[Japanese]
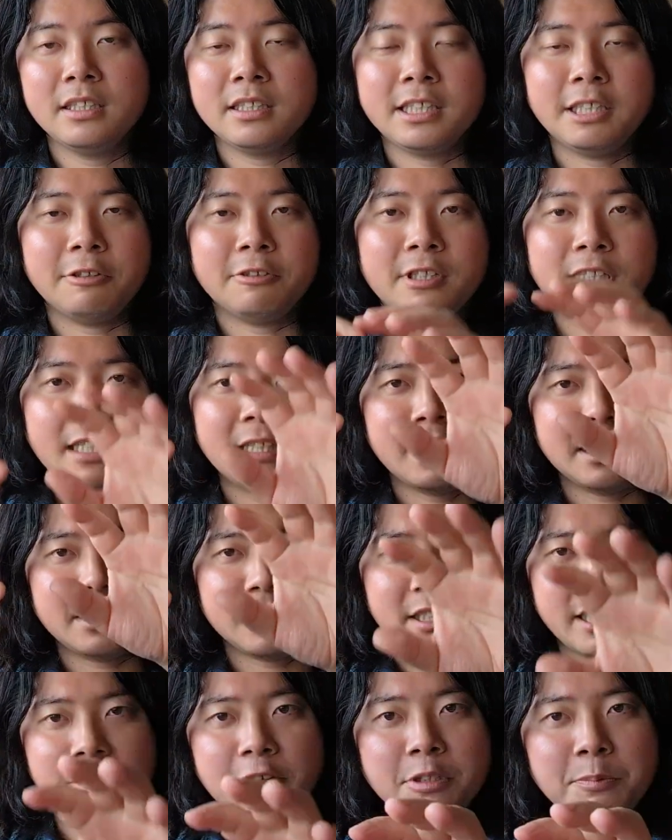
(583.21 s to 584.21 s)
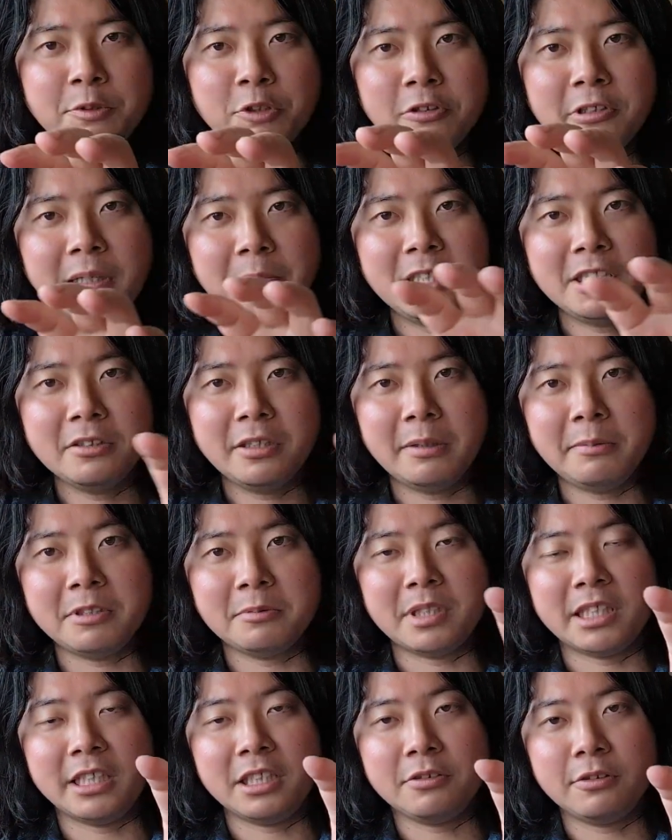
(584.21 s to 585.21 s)
けど、ただ逆に
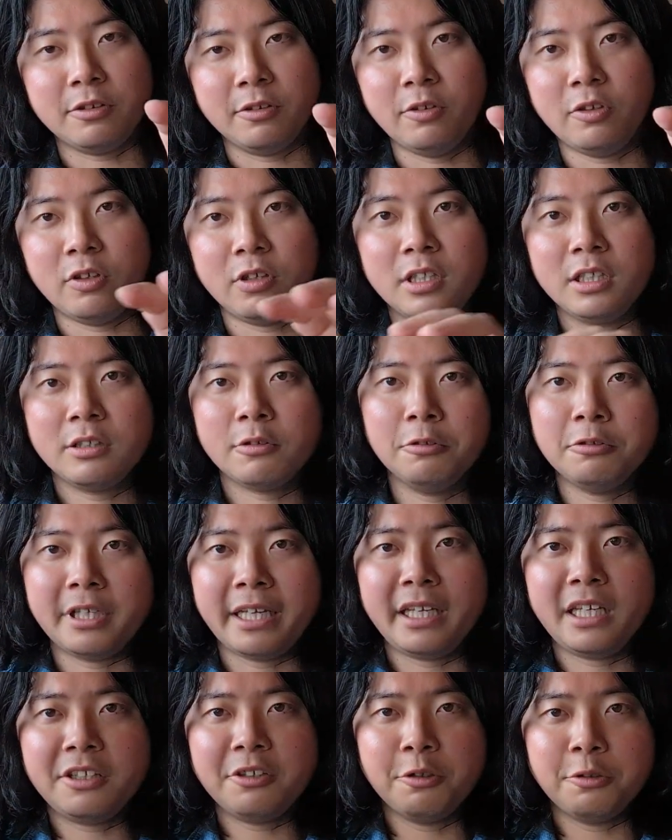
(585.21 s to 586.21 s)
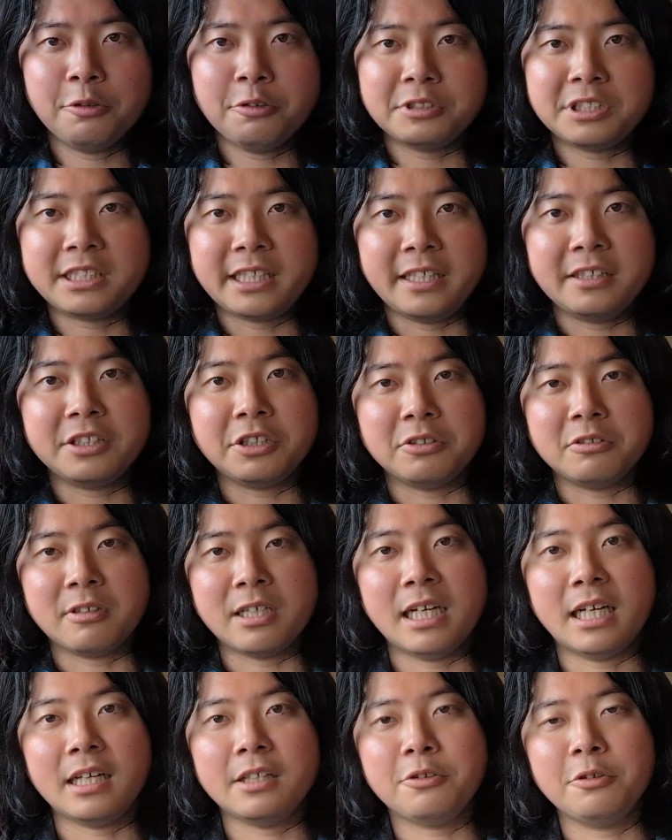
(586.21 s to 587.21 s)
プログラミングレベルまで行くと、今度は営業の視点っていうの
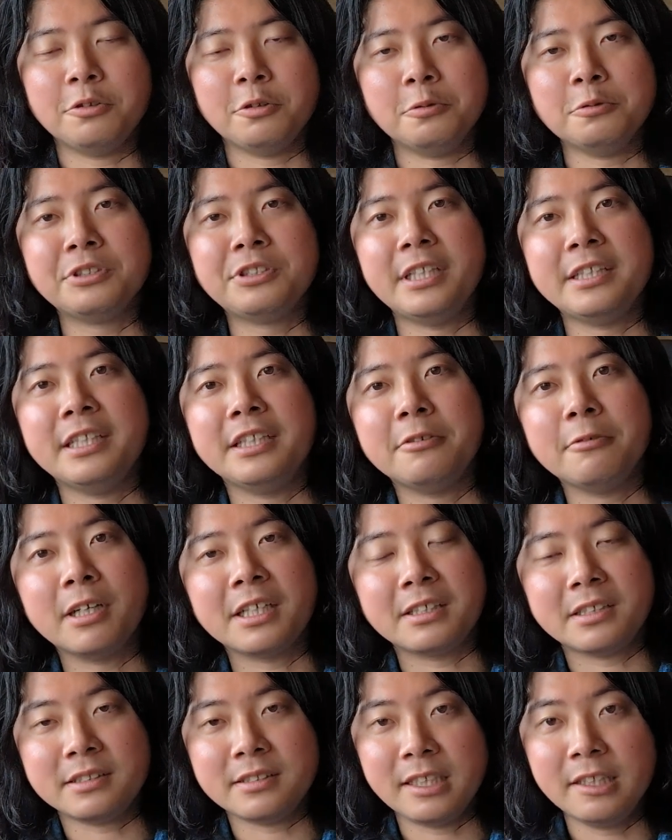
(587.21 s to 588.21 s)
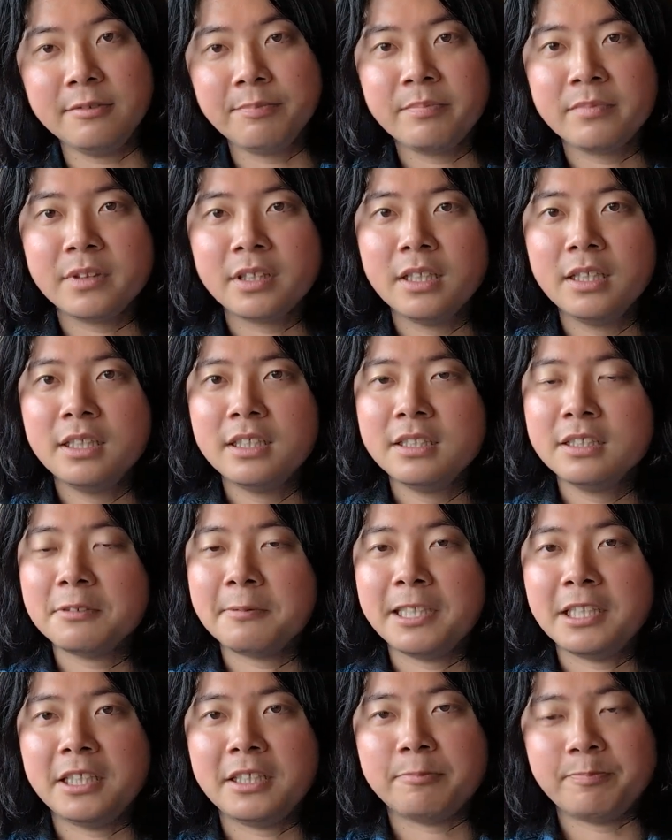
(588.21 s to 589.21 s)
がどんどん薄れていくわけですね。つ
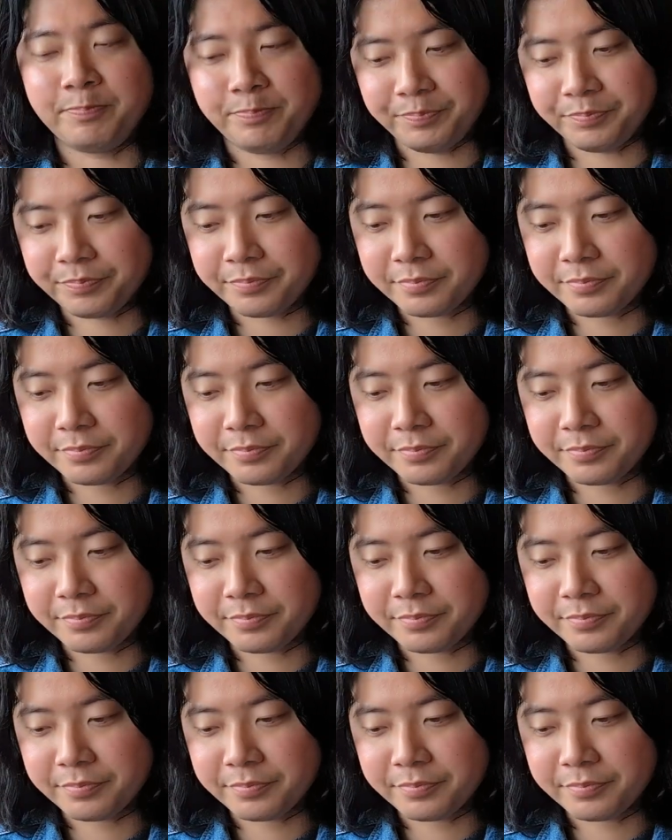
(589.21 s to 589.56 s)
まり、